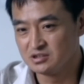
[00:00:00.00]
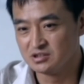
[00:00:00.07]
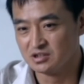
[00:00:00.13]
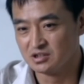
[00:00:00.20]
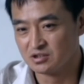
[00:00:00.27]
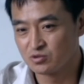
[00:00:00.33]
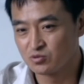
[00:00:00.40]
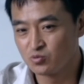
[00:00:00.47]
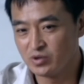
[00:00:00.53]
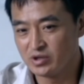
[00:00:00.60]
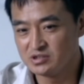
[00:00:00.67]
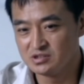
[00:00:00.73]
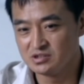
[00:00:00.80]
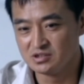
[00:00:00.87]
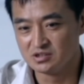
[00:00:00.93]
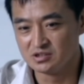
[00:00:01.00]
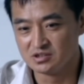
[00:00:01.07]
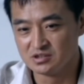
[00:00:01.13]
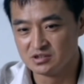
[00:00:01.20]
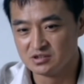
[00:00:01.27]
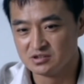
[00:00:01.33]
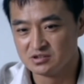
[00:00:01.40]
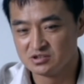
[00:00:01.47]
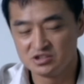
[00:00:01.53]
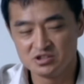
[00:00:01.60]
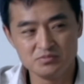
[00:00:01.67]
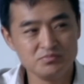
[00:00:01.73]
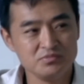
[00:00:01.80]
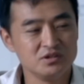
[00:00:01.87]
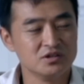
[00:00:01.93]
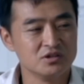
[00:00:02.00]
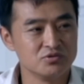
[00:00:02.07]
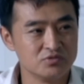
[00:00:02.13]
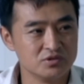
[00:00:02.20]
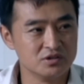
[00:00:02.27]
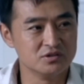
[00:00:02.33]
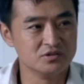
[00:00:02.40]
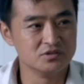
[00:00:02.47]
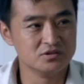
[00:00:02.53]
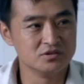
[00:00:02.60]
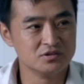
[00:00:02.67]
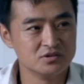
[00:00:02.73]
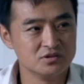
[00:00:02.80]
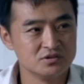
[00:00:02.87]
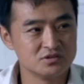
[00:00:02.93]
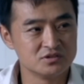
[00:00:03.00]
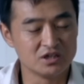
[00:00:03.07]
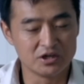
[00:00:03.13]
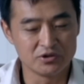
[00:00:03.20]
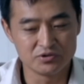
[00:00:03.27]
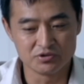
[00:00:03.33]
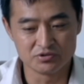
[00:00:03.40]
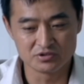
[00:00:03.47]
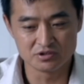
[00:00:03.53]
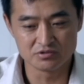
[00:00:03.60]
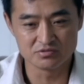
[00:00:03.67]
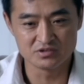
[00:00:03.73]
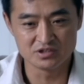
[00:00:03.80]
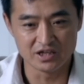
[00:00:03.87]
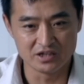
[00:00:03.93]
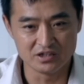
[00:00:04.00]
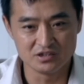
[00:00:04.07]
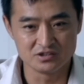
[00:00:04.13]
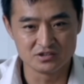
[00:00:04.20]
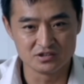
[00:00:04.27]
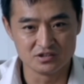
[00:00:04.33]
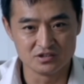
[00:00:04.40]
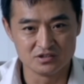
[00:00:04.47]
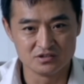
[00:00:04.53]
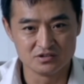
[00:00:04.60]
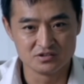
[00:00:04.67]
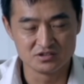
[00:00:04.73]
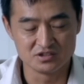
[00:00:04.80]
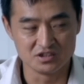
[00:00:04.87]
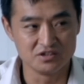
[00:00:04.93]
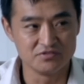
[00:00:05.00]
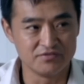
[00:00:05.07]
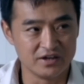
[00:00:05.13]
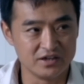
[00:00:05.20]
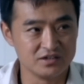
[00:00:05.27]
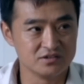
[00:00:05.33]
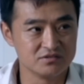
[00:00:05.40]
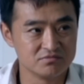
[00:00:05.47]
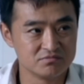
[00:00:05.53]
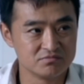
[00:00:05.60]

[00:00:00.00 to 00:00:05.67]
Như vậy, chỉ có người phụ nữ có mối quan hệ mật thiết với nạn nhân mới có những phản ứng tâm lý đó.